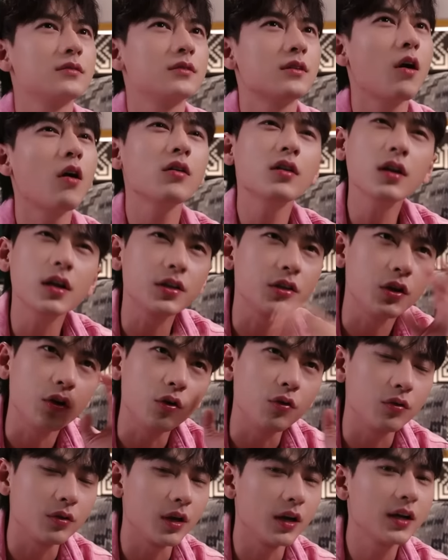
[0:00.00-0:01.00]
Có rất là
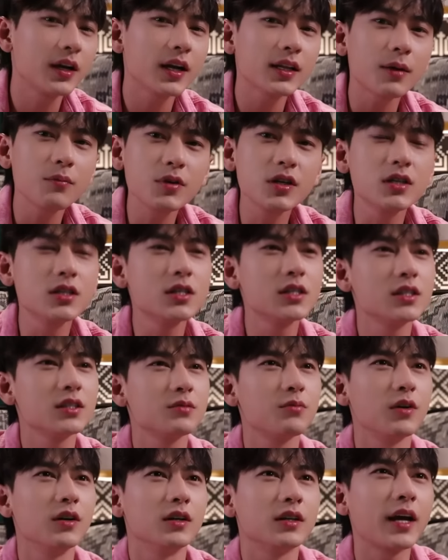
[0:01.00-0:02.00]
nhiều những cái tấm
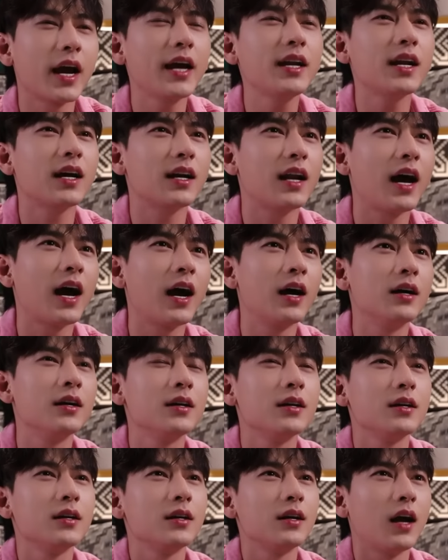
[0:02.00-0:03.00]
gương mà người thấy rằng là
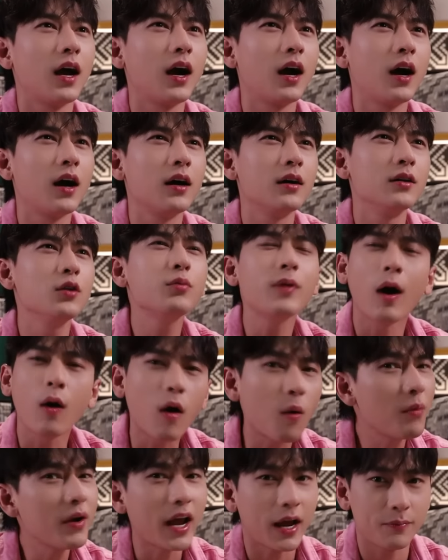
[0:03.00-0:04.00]
uh, lúc đầu
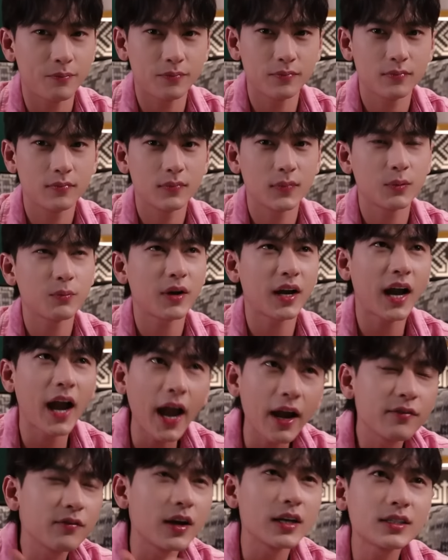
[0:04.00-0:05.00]
không có đẹp,
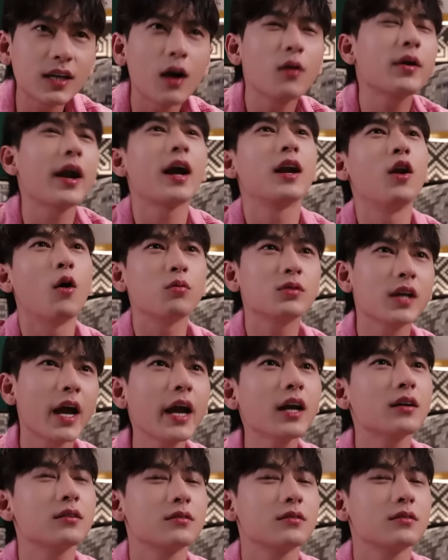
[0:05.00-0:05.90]
càng về sau càng lột xác.